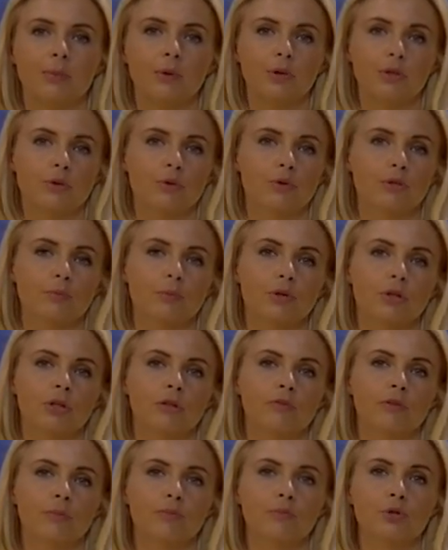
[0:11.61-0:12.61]
boisku
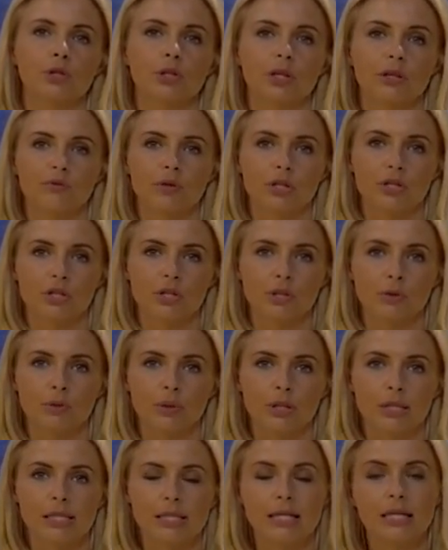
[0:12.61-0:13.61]
sportowym przy tej właśnie
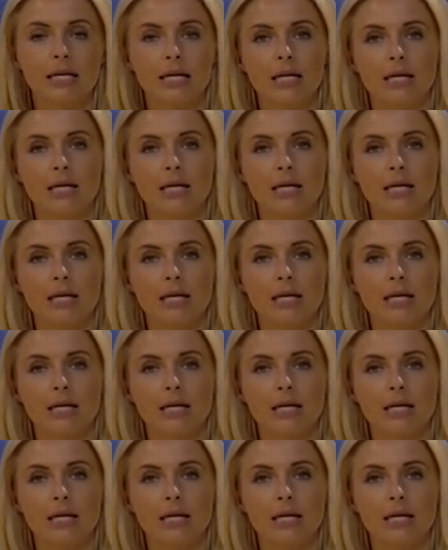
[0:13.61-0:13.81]
ulicy.